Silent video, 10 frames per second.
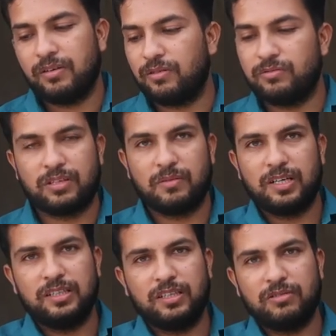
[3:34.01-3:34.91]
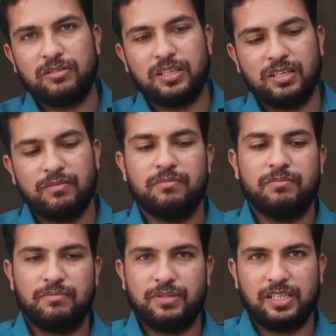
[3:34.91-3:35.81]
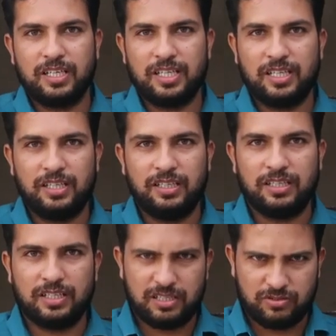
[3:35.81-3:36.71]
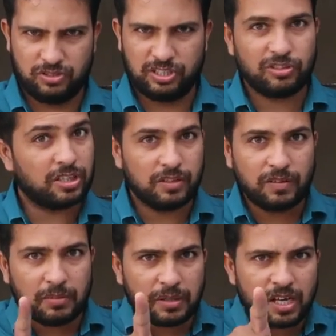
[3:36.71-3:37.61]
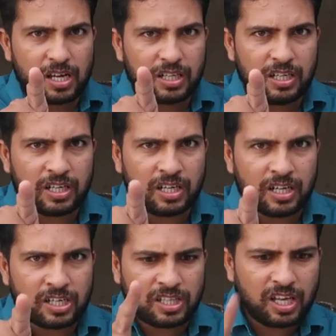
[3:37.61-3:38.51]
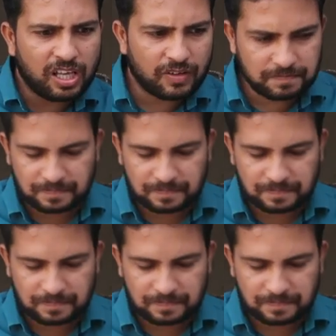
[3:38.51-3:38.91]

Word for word: और उसके बाद कहोगे बताया नहीं अरे ये तो रणवीर बरहर की नकल करता है